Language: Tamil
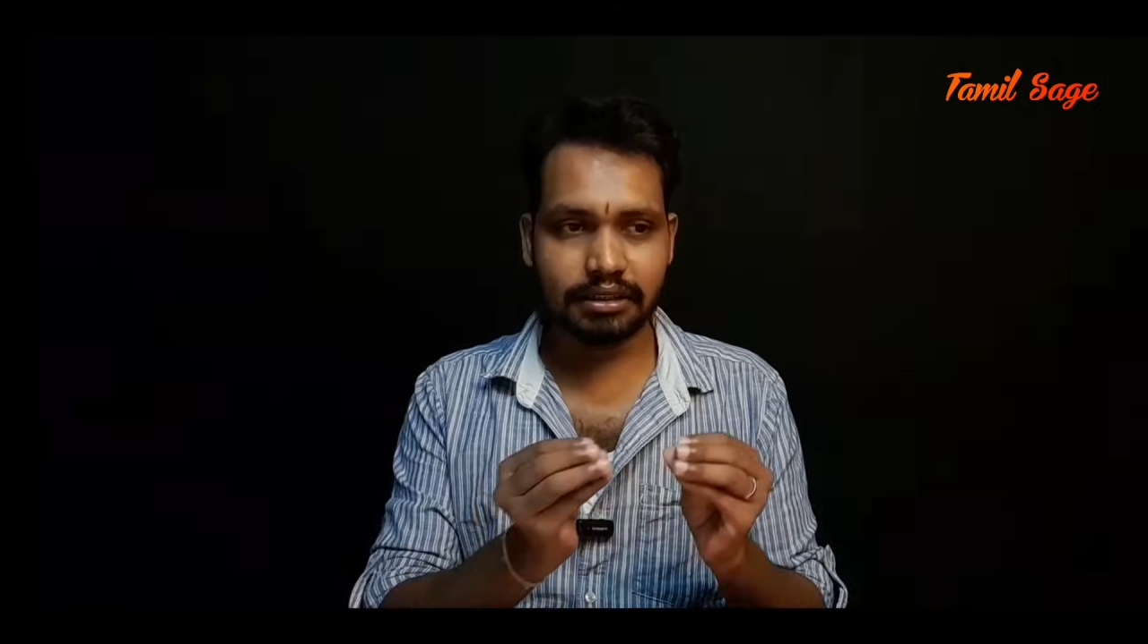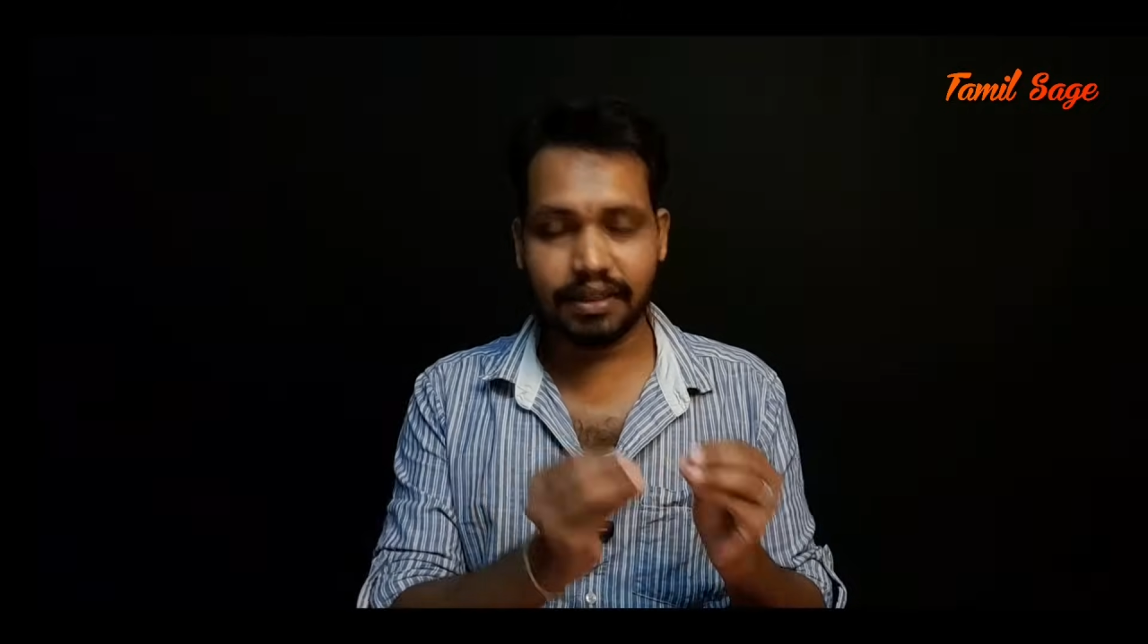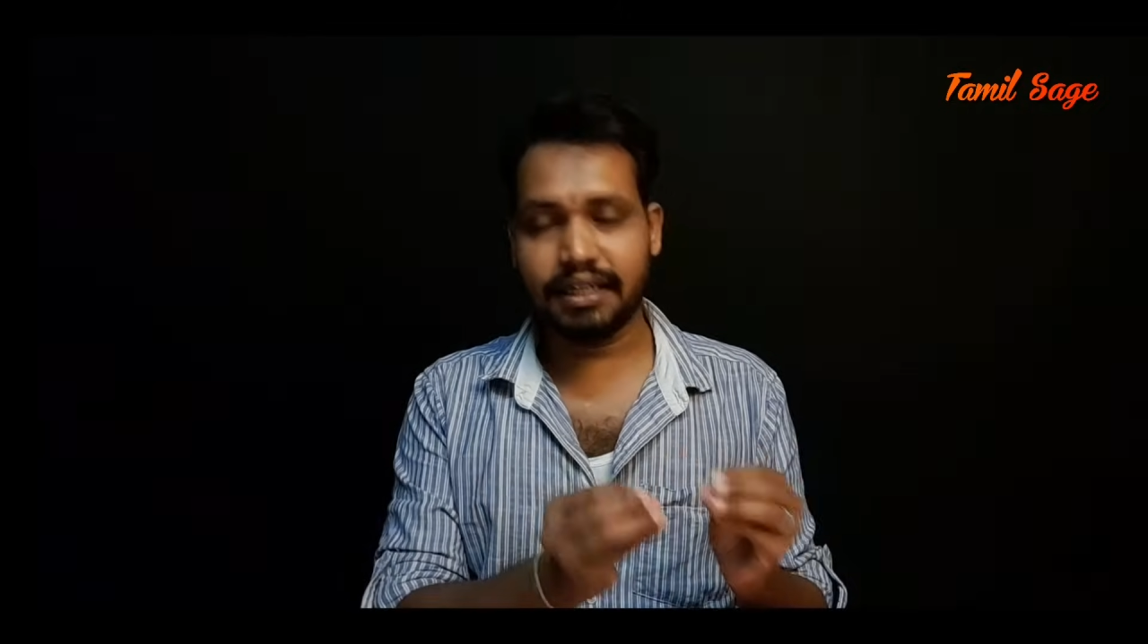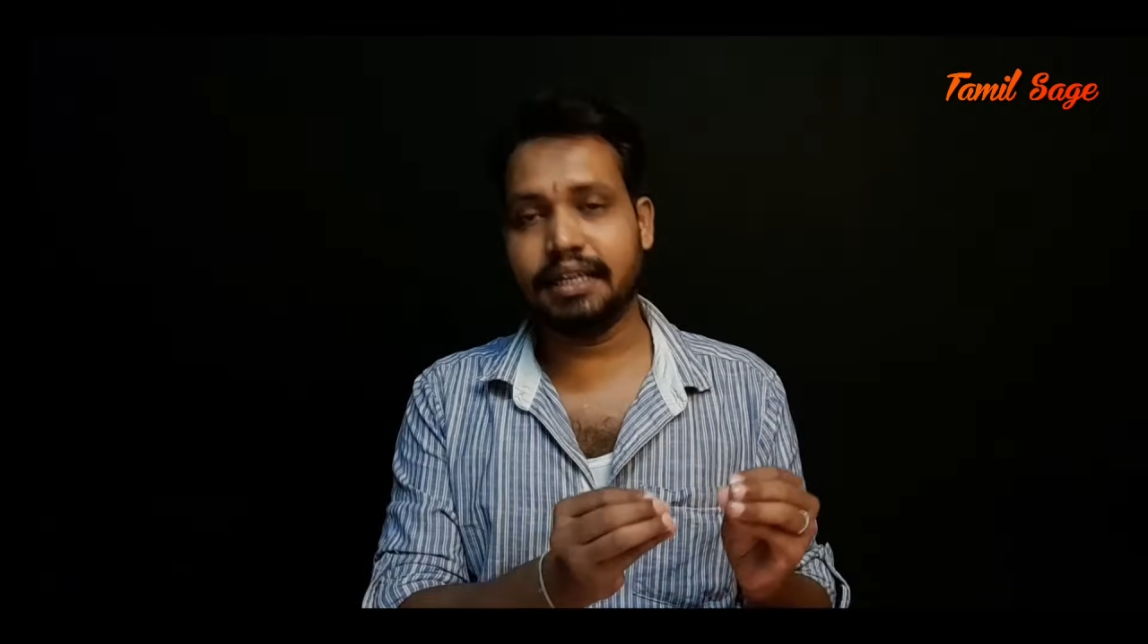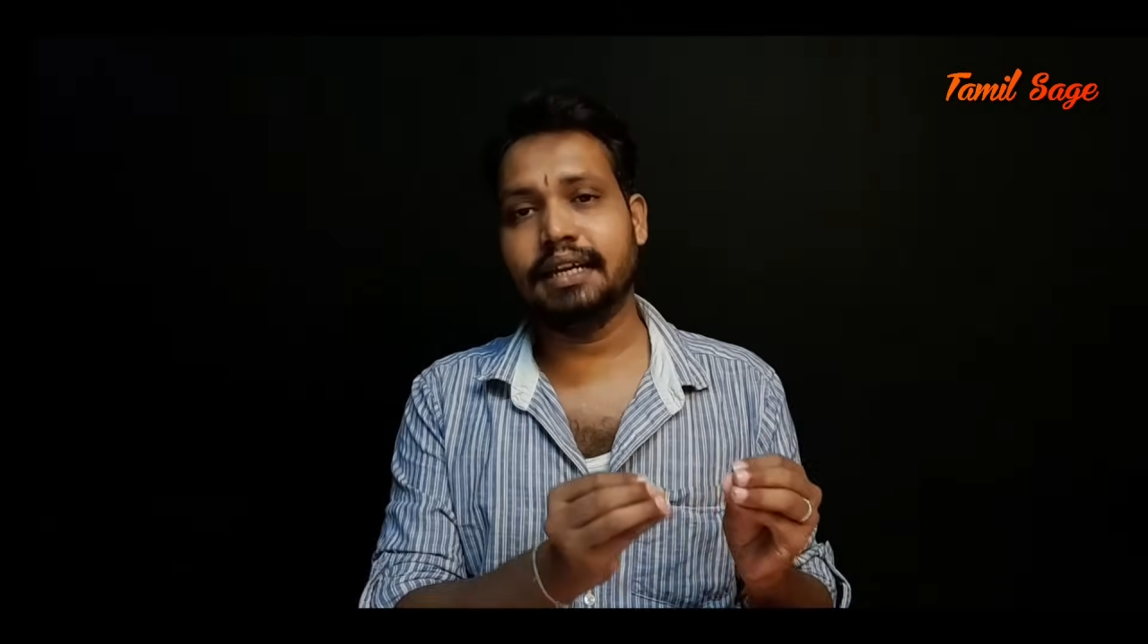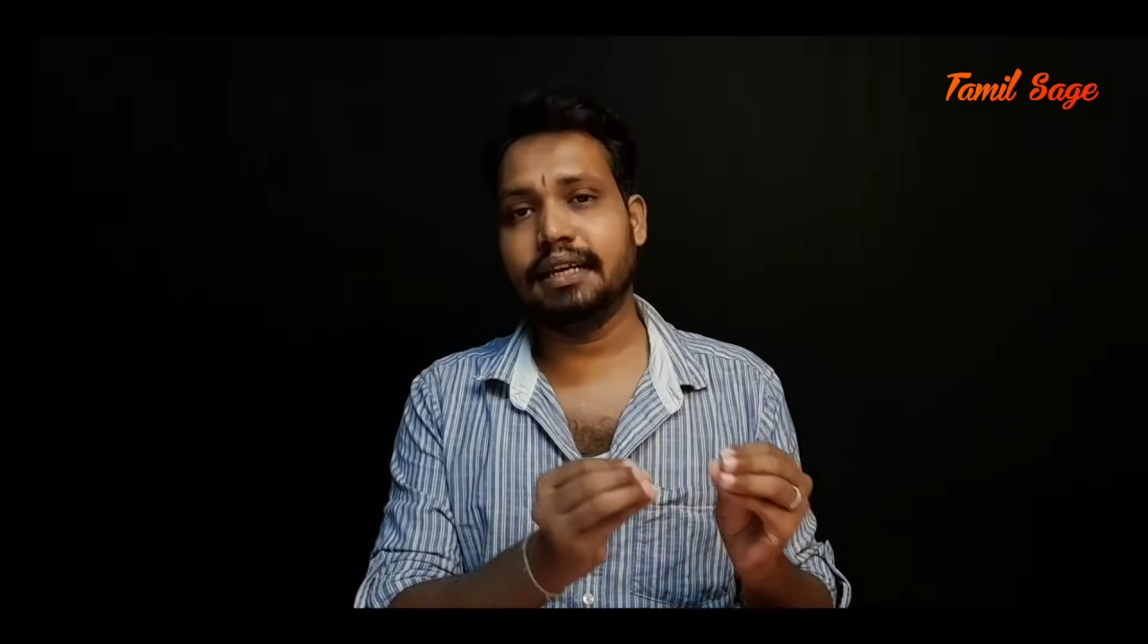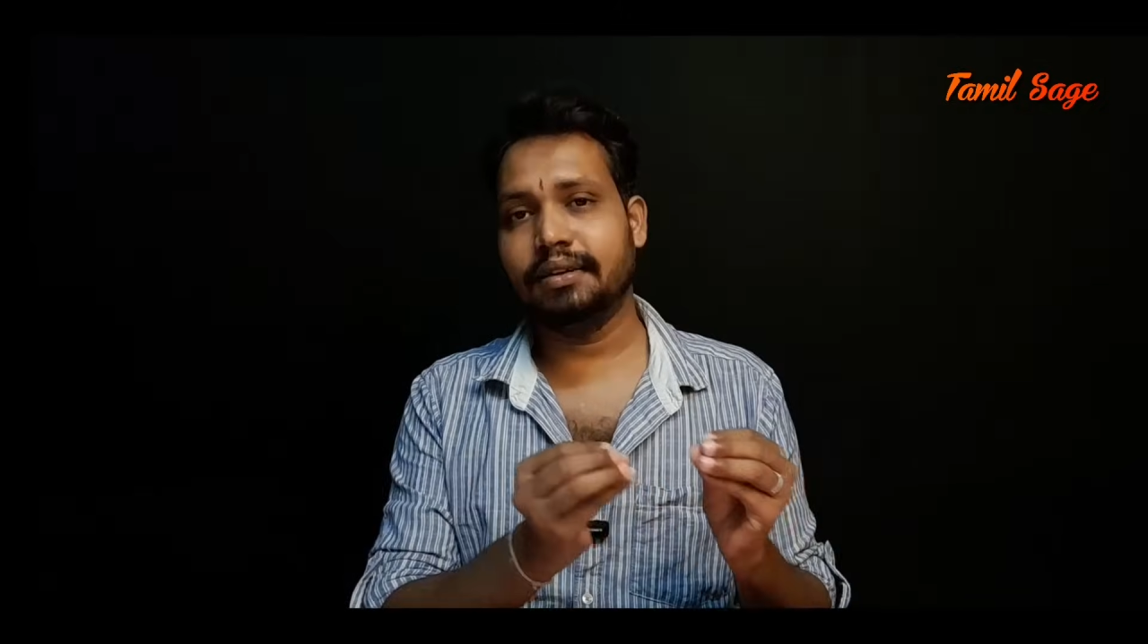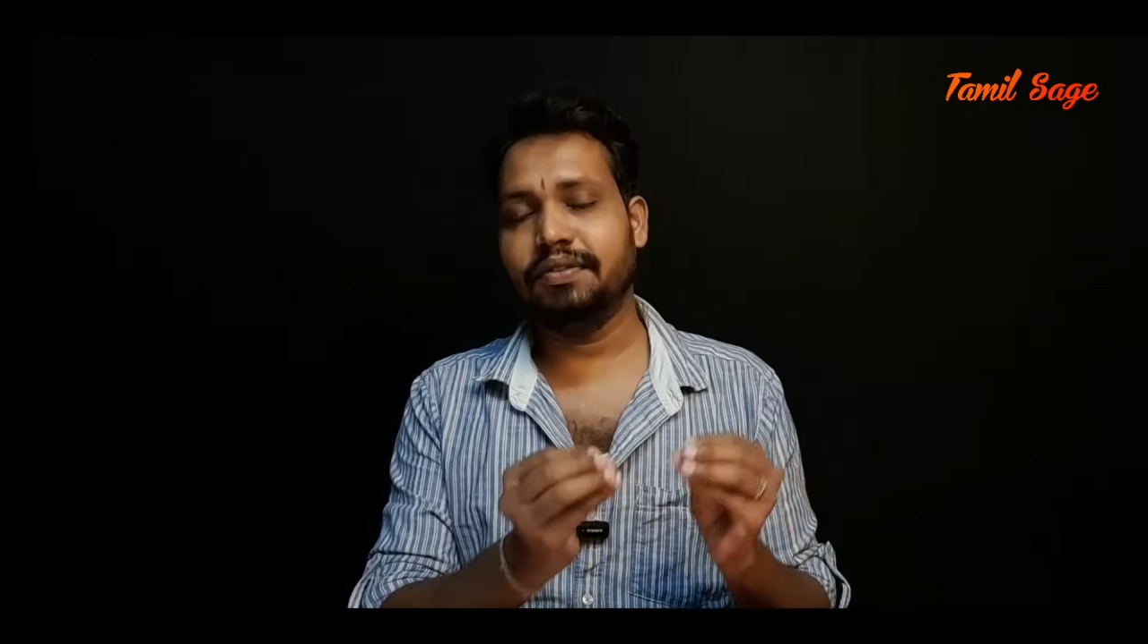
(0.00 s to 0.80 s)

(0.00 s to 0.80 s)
ட்விட்டர்ல